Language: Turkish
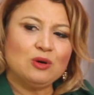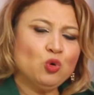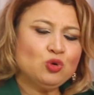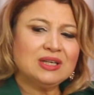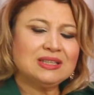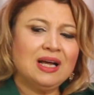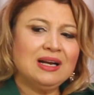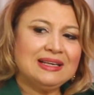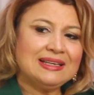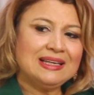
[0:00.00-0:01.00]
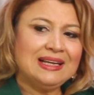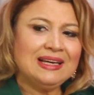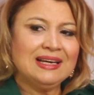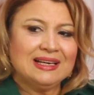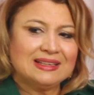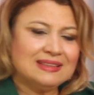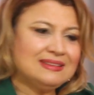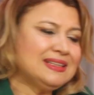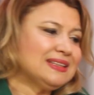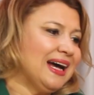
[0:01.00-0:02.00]
O takılarla ilgili kadın
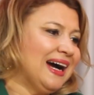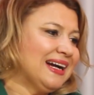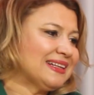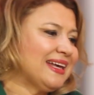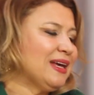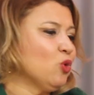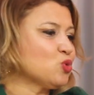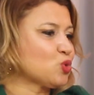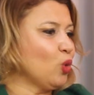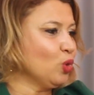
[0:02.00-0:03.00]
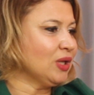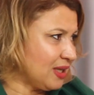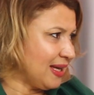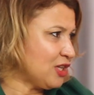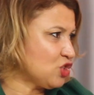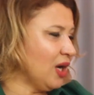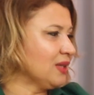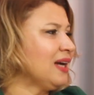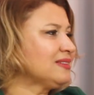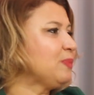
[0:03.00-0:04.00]
ya da erkeğe özgü olan
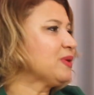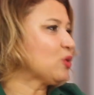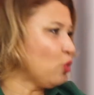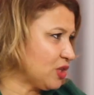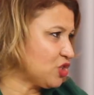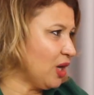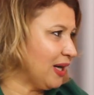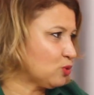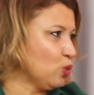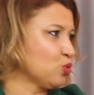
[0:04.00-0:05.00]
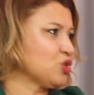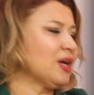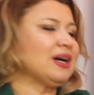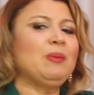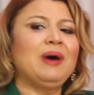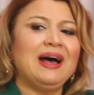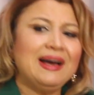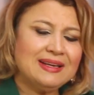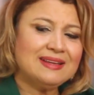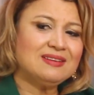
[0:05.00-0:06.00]
eşyalar tabii ki o kişiye ait olacak ama
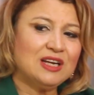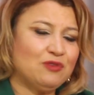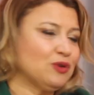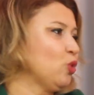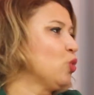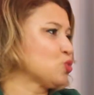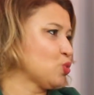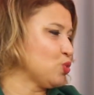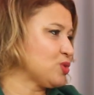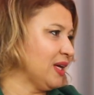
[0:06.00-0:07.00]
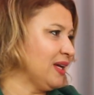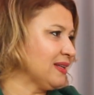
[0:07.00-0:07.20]
her iki tarafa da özgüyse